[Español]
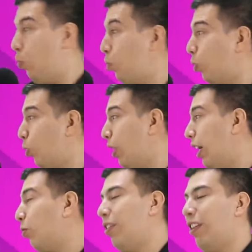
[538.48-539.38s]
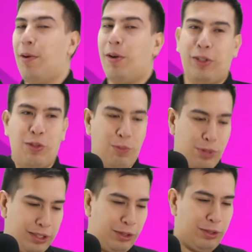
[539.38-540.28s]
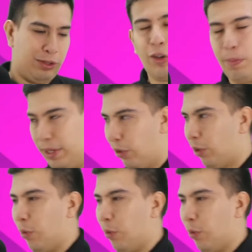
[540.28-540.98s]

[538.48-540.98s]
junto a sus derivados y compuestos. Compañeros y